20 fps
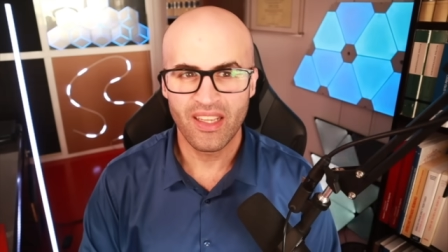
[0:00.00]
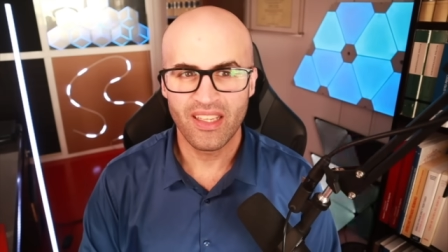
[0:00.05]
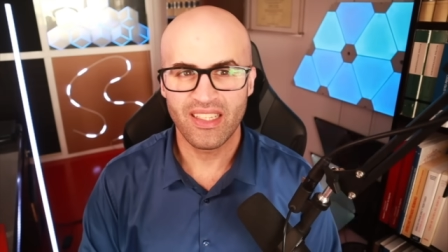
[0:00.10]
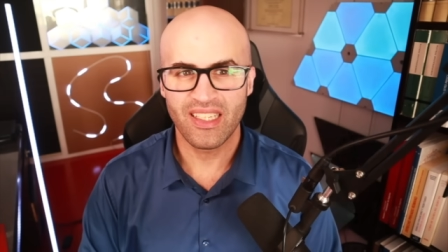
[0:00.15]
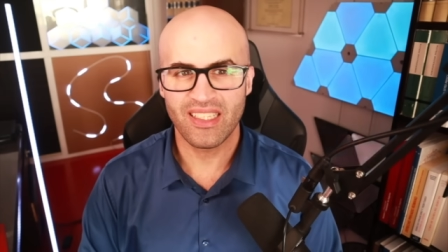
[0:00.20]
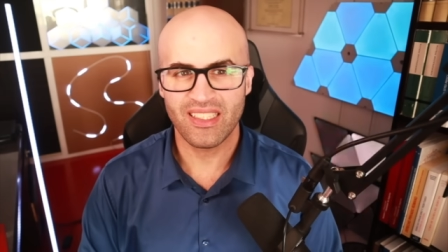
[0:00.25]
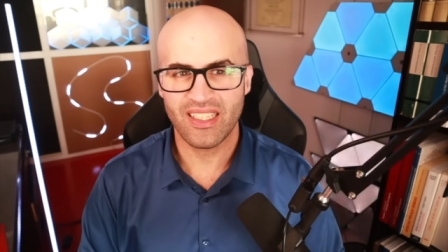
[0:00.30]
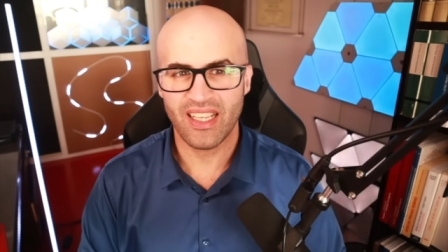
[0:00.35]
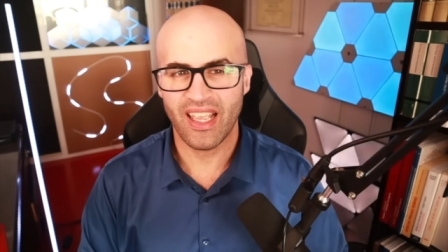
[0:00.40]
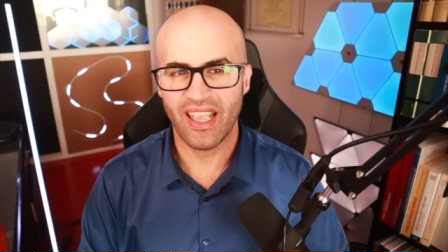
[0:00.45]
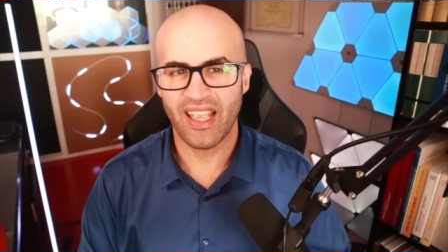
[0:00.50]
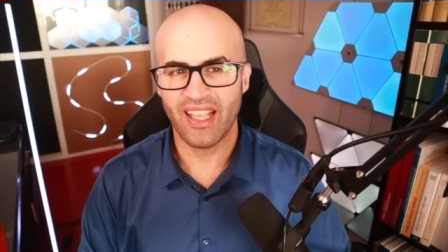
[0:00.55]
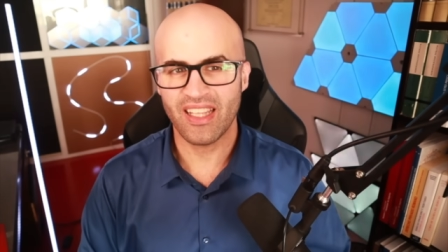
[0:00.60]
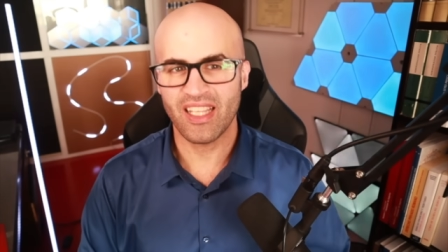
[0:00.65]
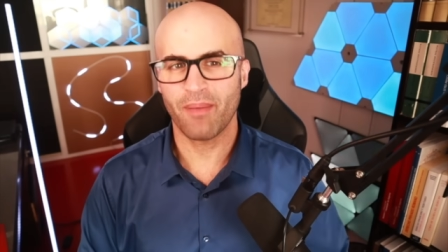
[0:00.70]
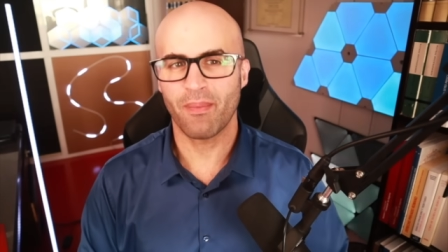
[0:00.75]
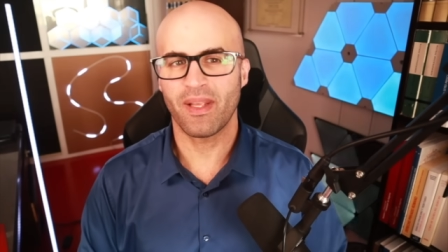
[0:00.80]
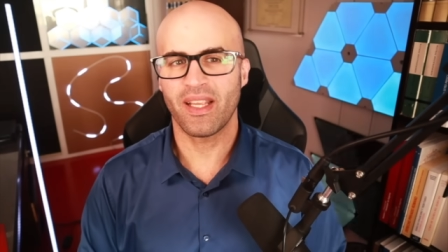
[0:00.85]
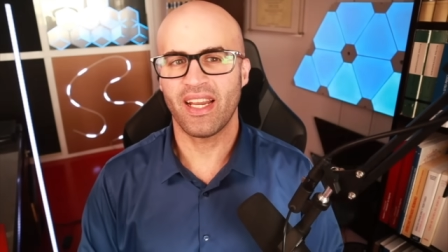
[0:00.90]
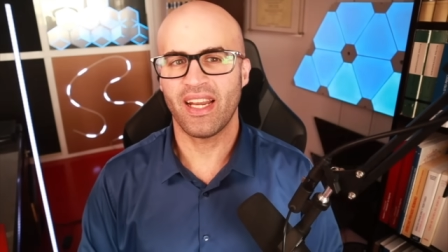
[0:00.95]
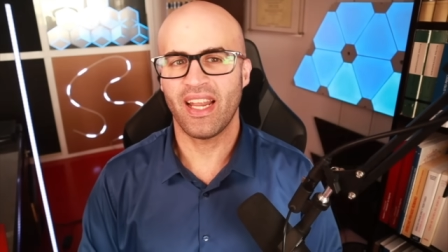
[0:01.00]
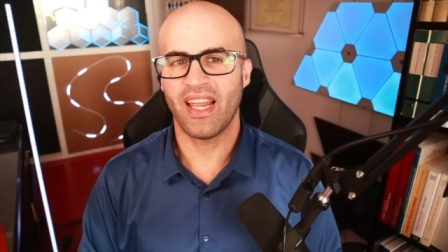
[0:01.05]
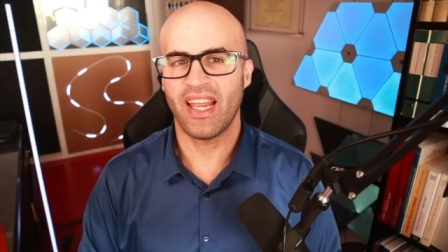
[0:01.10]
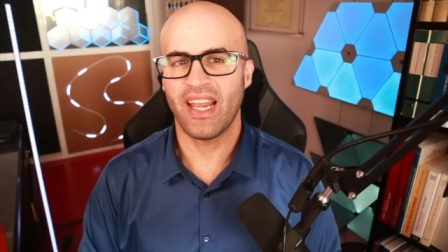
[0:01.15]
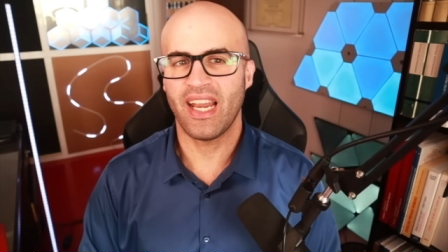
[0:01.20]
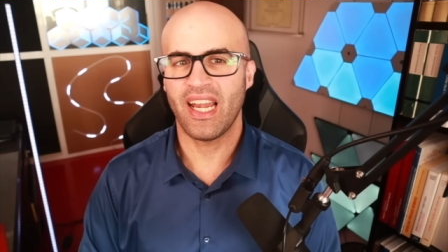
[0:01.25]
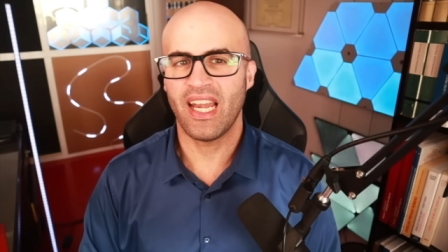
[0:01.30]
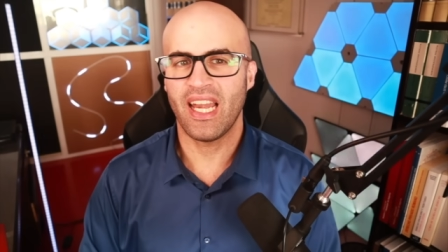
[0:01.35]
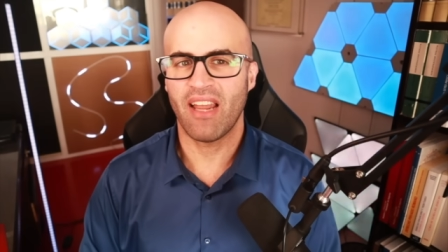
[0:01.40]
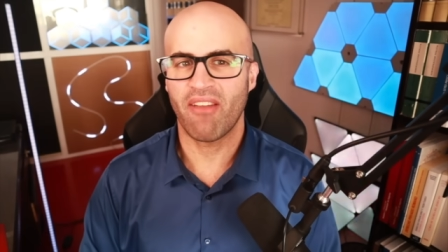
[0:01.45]
Y es que esta mañana
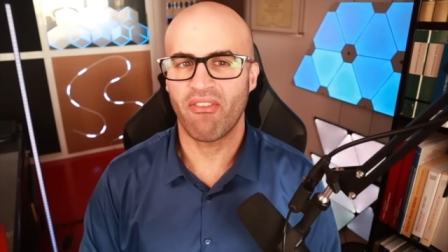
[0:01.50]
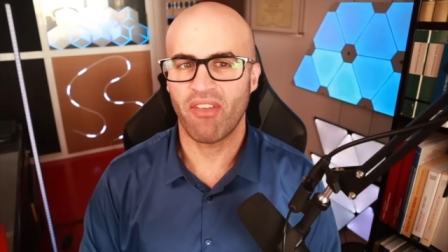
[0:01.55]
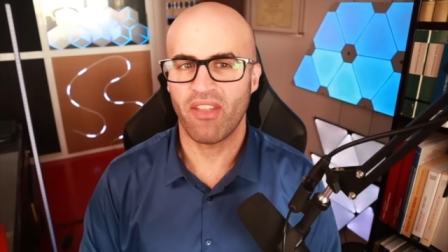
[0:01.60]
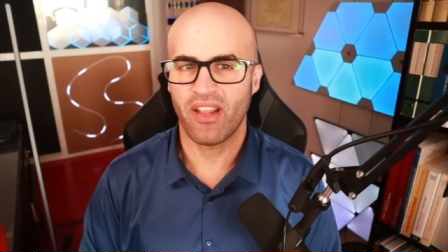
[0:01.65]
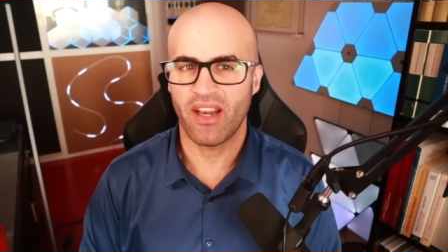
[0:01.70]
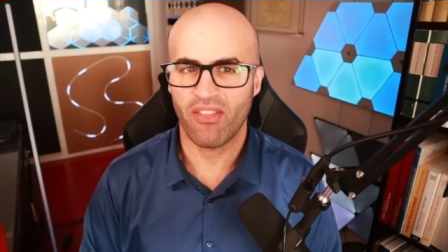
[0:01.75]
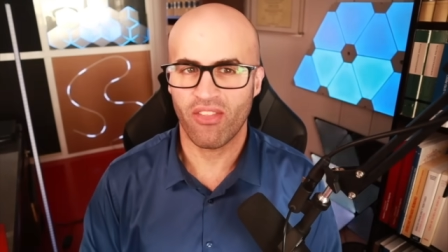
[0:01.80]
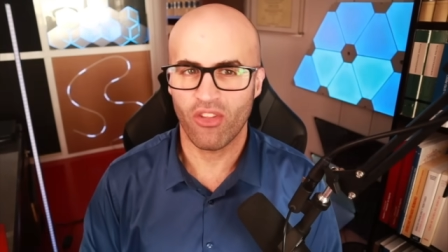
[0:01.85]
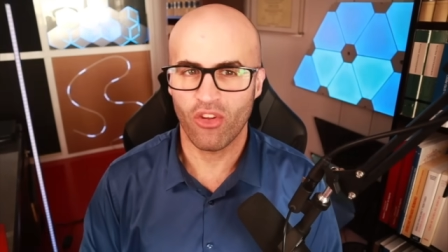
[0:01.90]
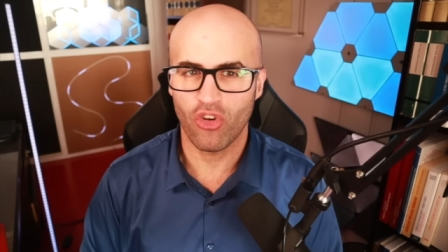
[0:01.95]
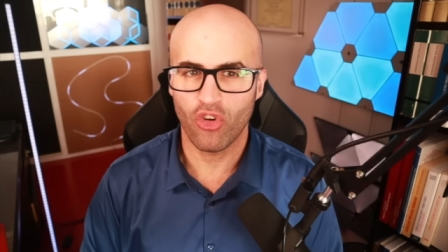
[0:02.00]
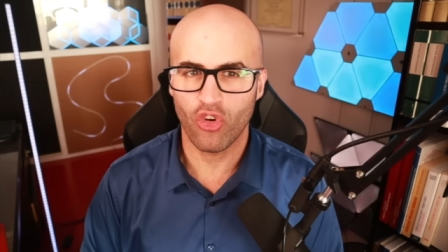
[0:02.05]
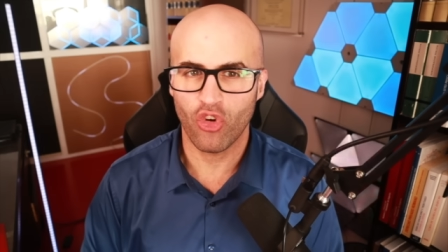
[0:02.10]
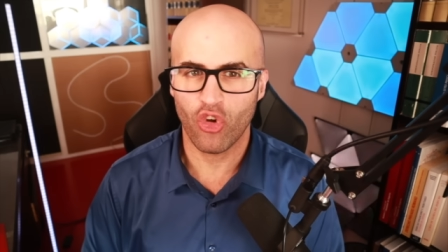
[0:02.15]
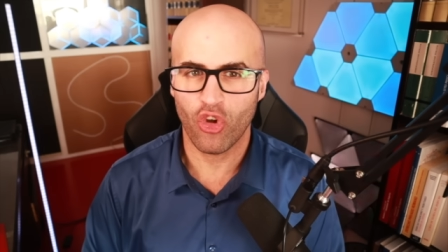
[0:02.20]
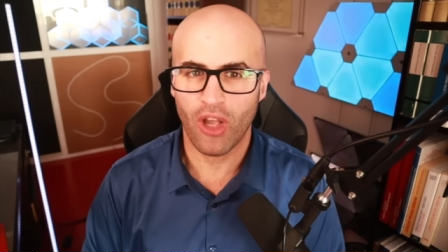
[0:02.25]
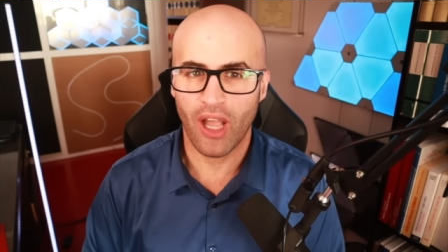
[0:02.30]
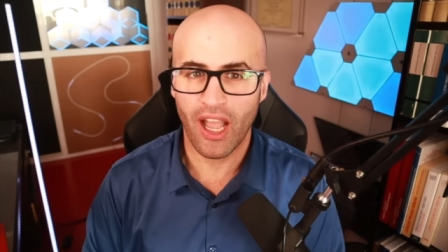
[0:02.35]
en la Federación